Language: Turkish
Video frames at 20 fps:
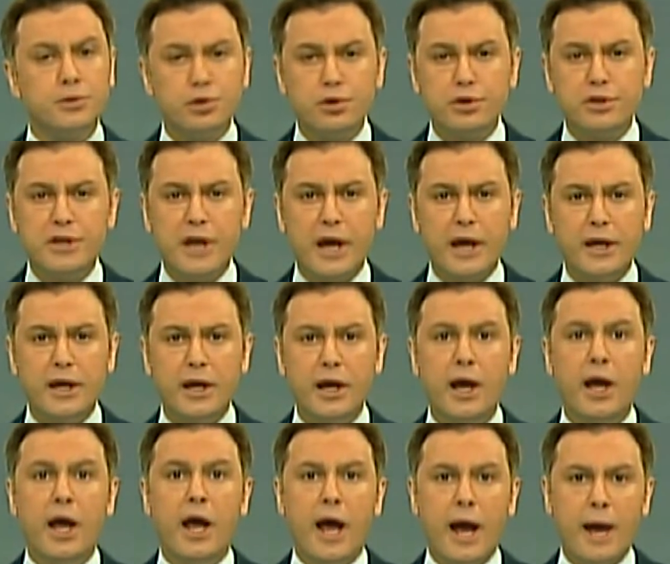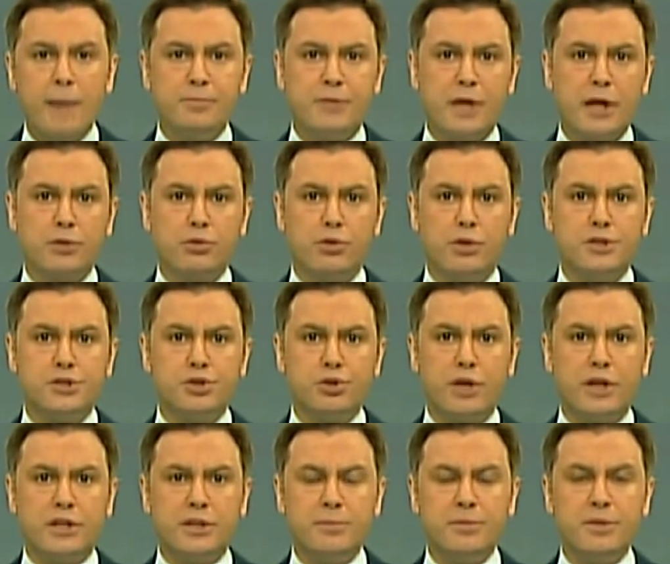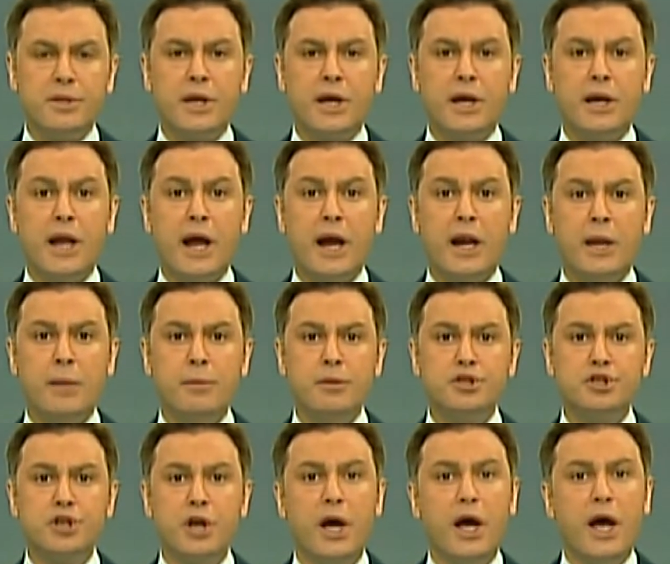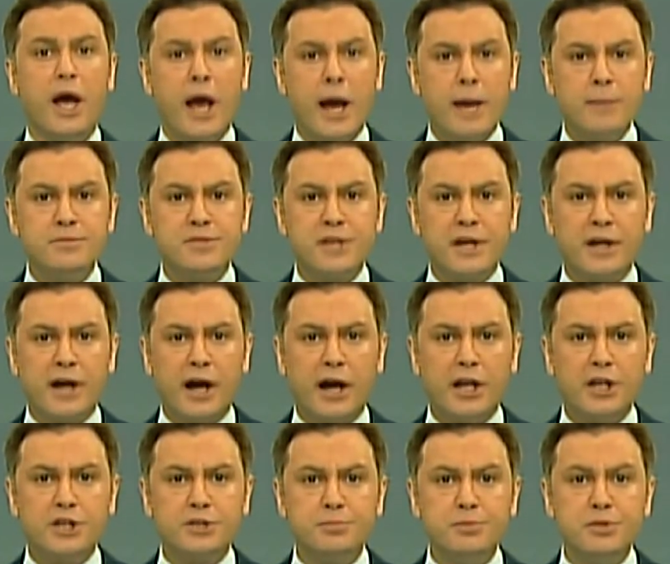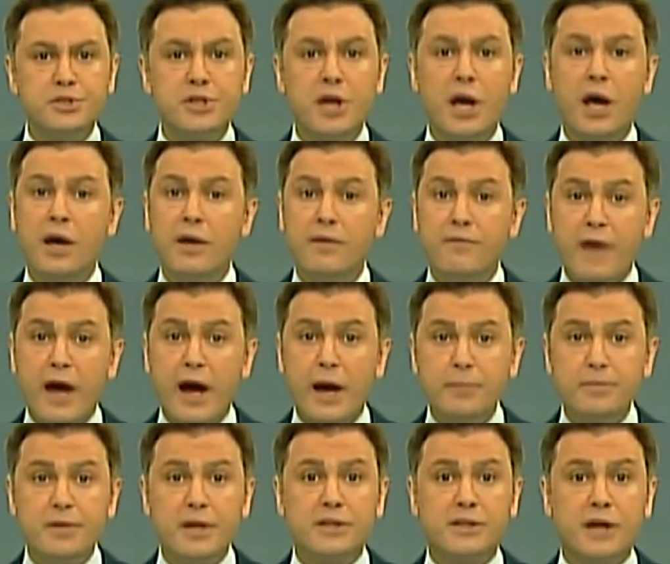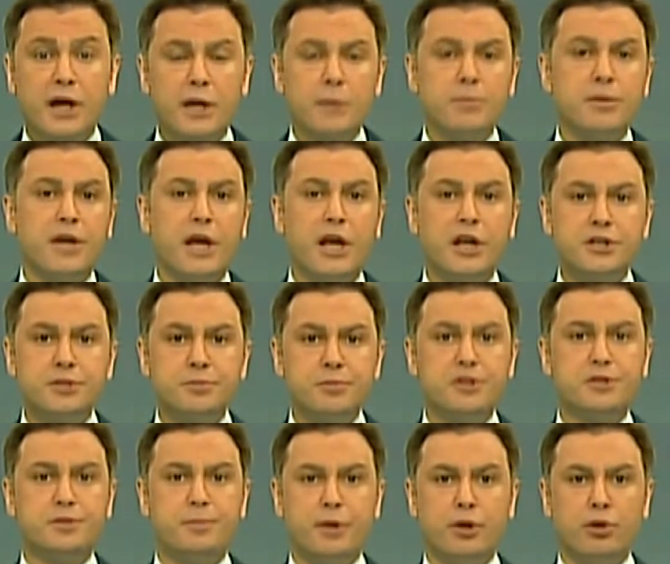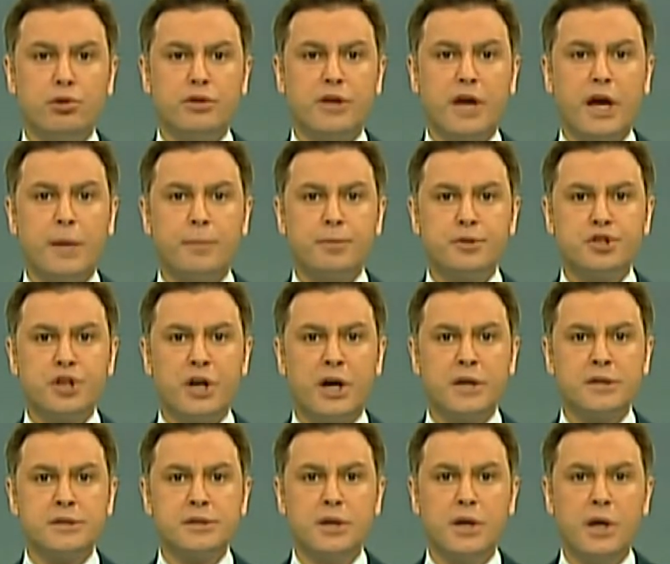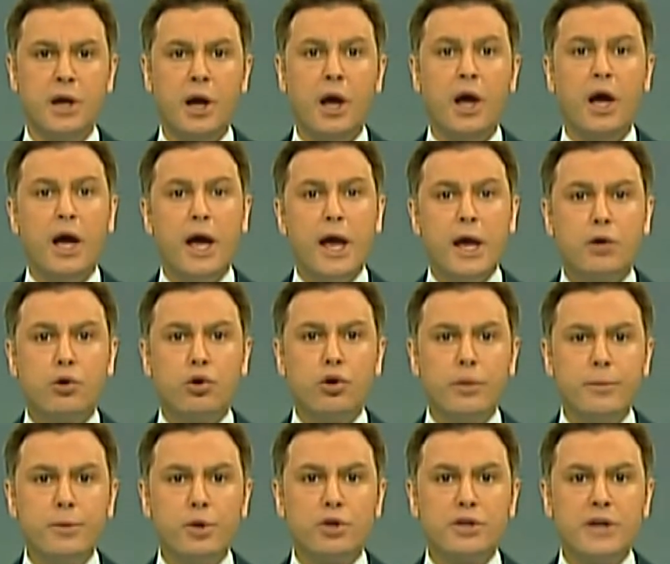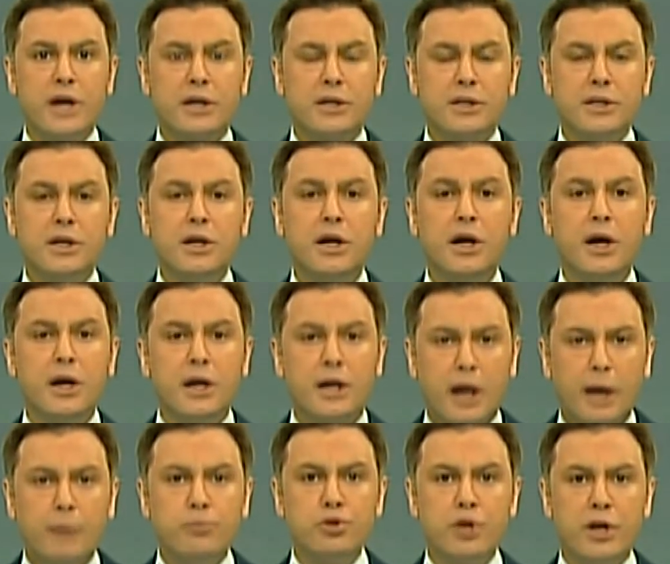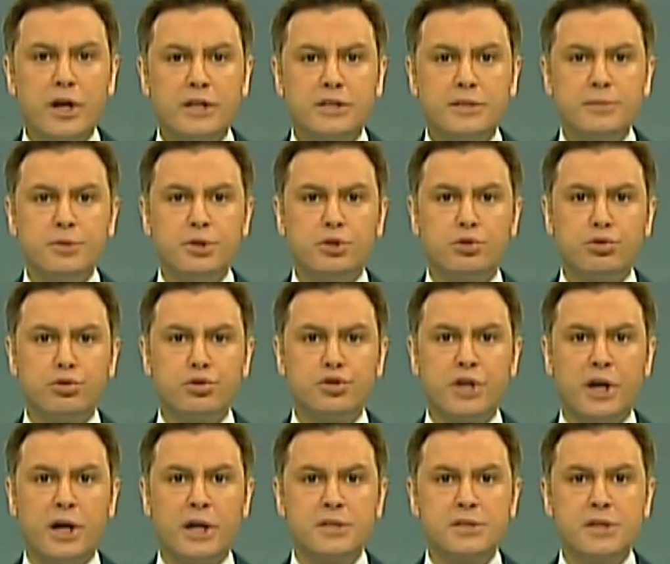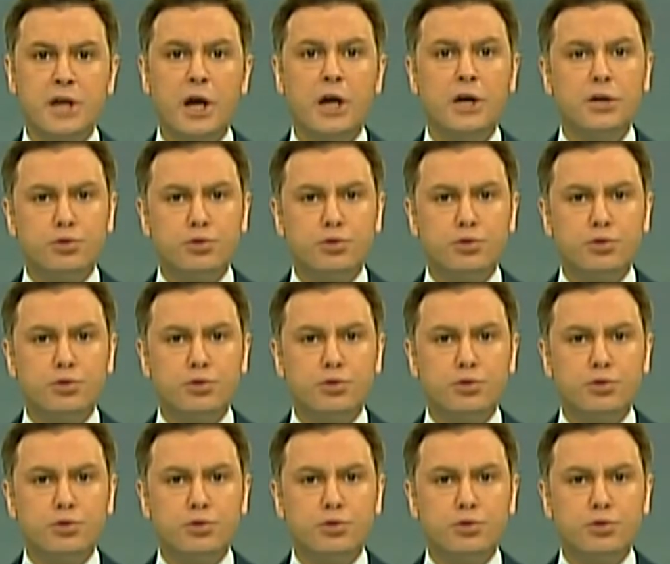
Türkiye'yi hem teknoloji üretiminde ilerlemiş, hem sanayileşmiş ve hem de tarımı gelişmiş bir ülke yapacağız ekonomi odaklı kamu yönetimini kuracağız.